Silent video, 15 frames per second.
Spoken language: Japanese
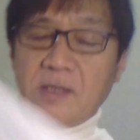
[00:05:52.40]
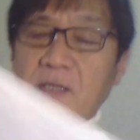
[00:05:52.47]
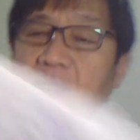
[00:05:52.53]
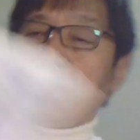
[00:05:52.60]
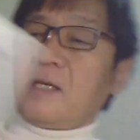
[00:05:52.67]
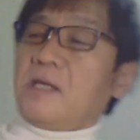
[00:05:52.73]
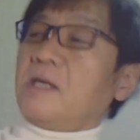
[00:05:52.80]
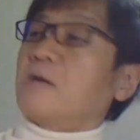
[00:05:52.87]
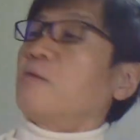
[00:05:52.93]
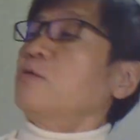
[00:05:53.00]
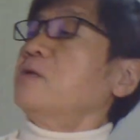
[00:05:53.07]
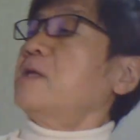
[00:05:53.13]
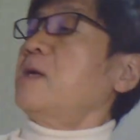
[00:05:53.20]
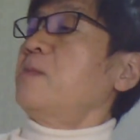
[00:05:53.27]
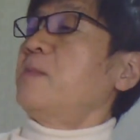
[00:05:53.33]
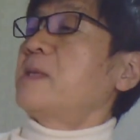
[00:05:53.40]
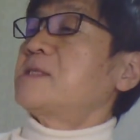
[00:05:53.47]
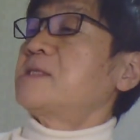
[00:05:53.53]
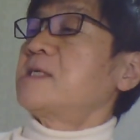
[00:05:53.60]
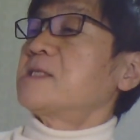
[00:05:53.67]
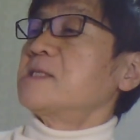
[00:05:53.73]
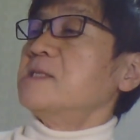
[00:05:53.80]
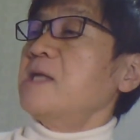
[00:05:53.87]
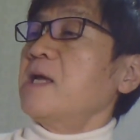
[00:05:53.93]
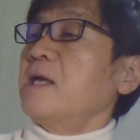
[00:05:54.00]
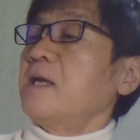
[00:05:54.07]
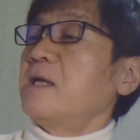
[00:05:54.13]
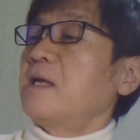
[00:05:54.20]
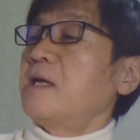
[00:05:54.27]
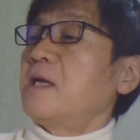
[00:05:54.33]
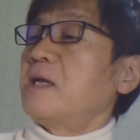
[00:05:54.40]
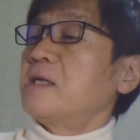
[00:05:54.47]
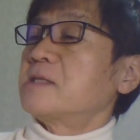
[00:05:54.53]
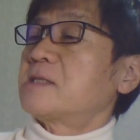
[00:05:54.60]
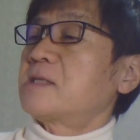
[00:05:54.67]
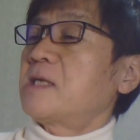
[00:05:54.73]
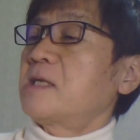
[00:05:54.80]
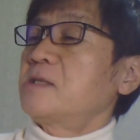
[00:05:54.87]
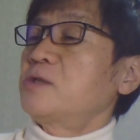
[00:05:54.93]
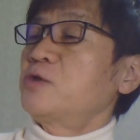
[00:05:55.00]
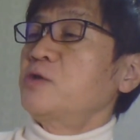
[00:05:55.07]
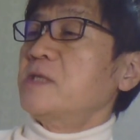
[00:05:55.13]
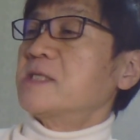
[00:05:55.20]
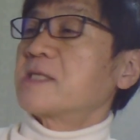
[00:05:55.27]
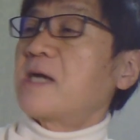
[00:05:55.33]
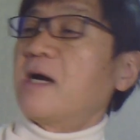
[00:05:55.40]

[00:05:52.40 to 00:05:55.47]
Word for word: えー、この年末ですねえー、30日か